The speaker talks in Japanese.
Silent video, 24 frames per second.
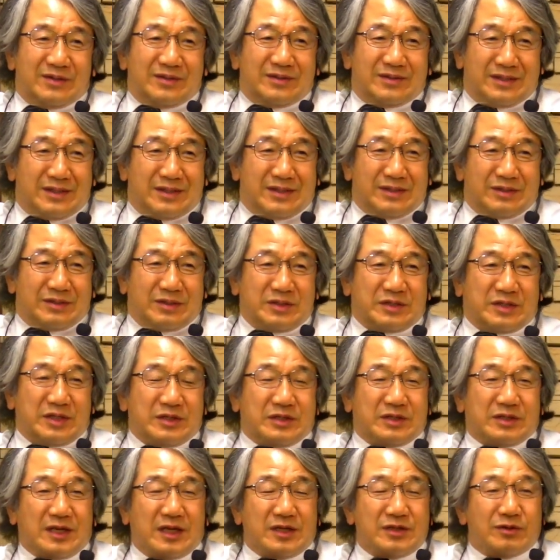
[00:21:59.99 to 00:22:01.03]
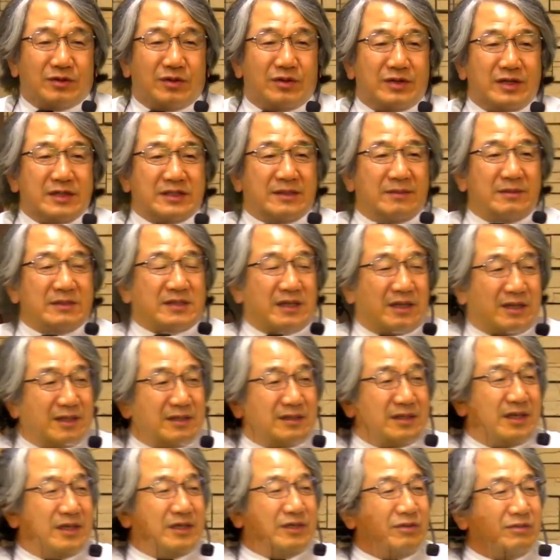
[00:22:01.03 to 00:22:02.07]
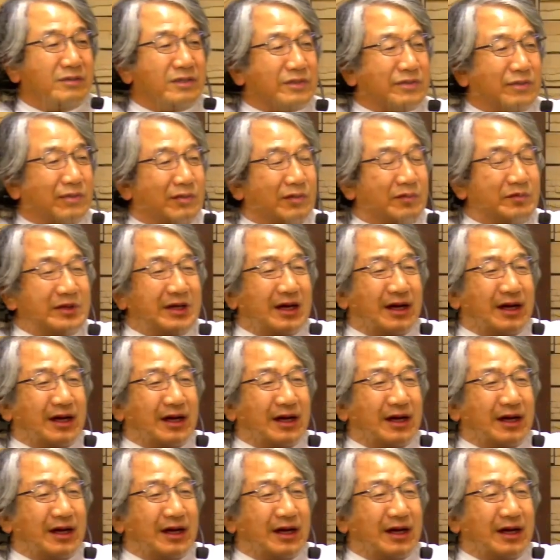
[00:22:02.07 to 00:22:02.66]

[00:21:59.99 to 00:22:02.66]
ね、そして3時頃にイエス様が叫んだりいろんなそのを見な